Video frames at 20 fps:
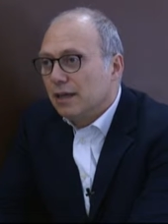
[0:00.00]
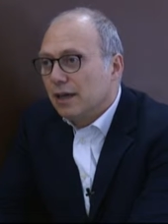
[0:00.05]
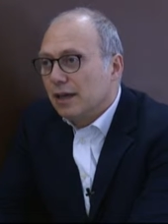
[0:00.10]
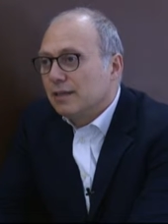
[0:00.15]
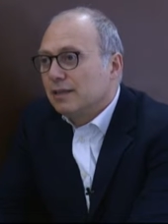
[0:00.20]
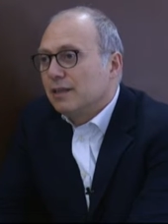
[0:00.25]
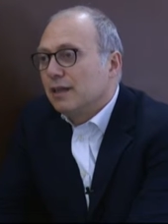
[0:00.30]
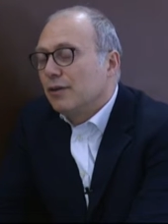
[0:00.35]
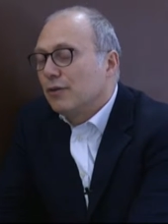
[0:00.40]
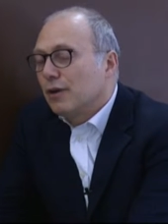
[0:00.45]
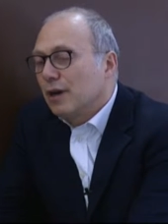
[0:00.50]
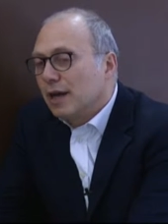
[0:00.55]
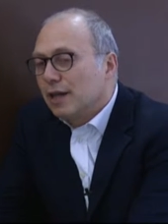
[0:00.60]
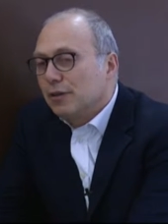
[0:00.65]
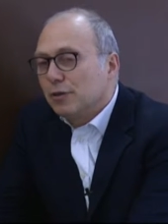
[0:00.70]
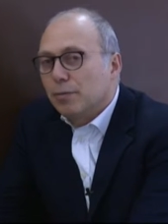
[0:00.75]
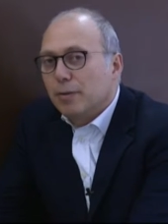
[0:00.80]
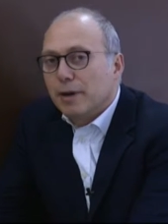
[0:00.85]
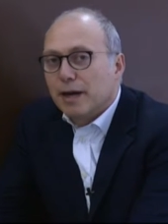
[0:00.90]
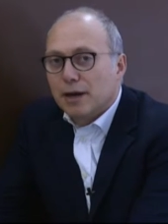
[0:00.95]
Andrea
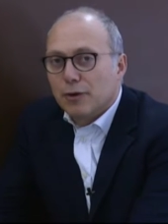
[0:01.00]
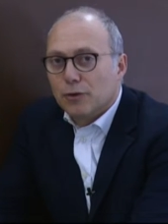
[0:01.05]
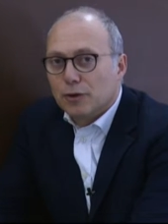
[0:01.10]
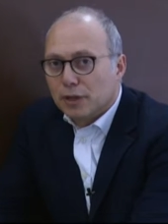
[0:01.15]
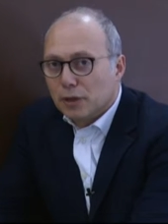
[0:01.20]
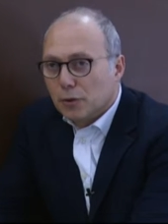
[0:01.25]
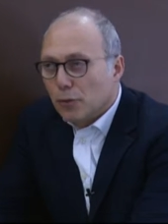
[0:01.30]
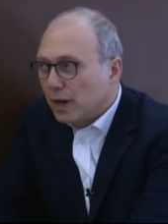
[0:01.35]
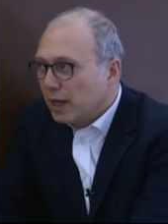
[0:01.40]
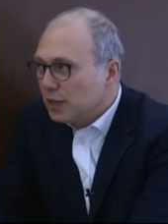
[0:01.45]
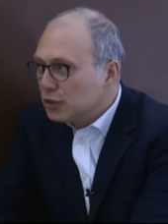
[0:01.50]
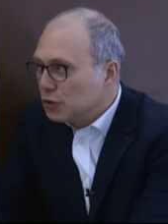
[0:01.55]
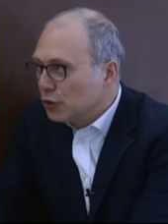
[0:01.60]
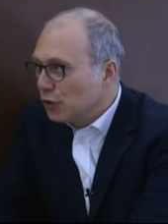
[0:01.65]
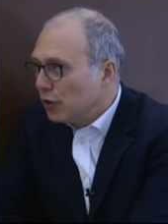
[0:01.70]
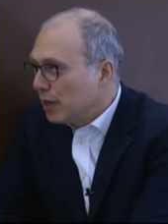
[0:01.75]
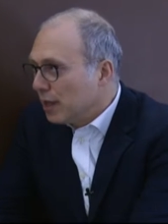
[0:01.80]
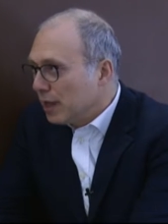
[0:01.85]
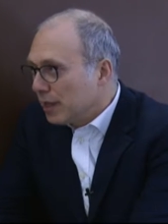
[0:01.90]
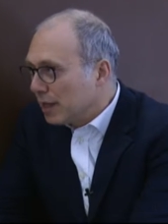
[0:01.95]
Orlando parla un
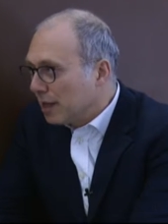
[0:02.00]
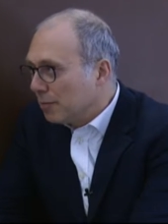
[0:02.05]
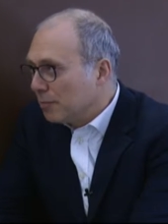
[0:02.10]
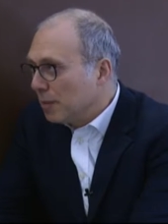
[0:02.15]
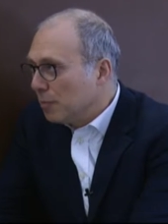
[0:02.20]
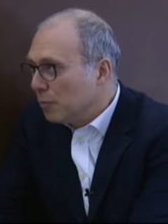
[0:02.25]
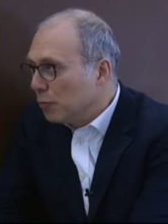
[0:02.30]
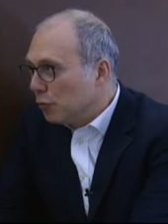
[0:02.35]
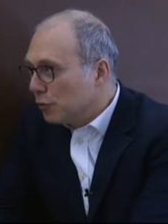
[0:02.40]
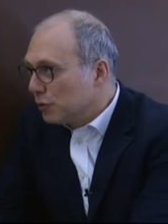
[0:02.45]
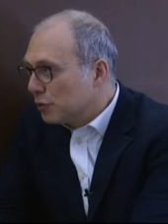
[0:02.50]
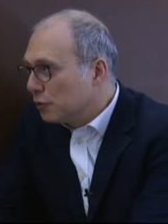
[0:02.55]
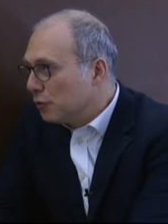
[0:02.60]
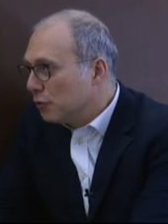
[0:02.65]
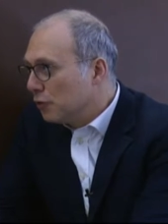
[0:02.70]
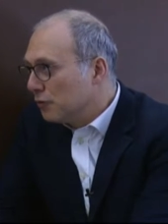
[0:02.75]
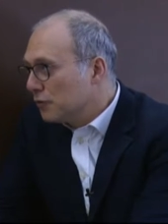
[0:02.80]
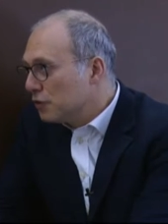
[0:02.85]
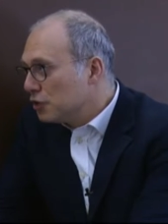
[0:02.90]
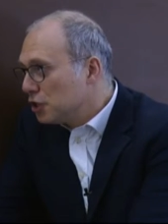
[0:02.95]
linguaggio che mi è
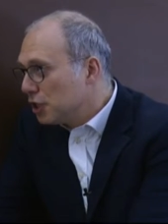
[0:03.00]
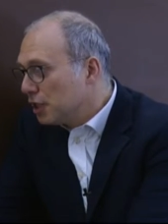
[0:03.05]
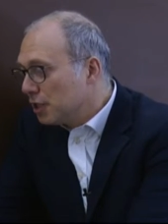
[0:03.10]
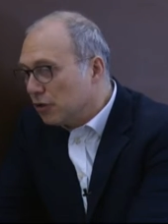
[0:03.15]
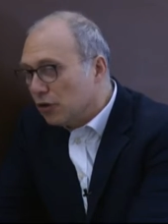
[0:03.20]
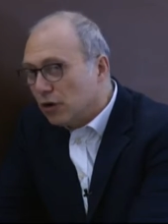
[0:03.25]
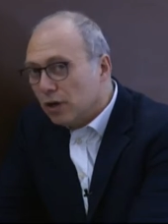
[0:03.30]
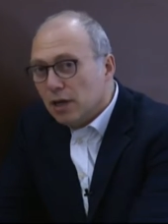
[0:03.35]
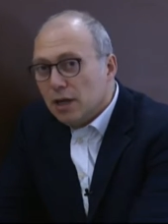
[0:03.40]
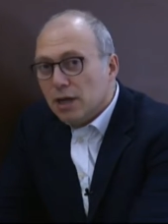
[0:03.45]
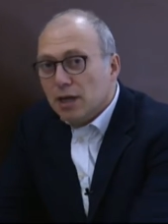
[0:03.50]
molto vicino, vicino.